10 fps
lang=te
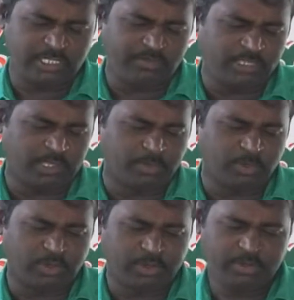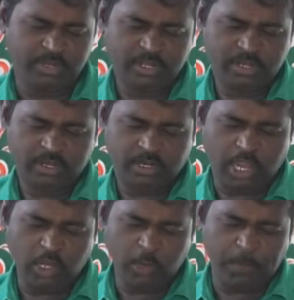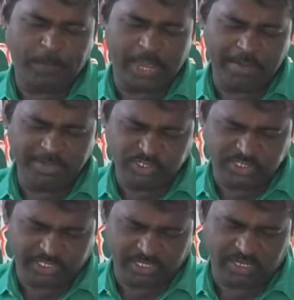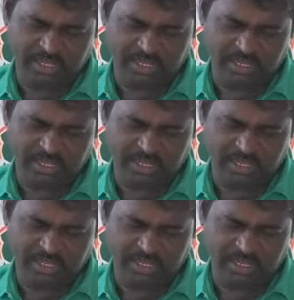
జీవితము నన్ను ప్రేమించి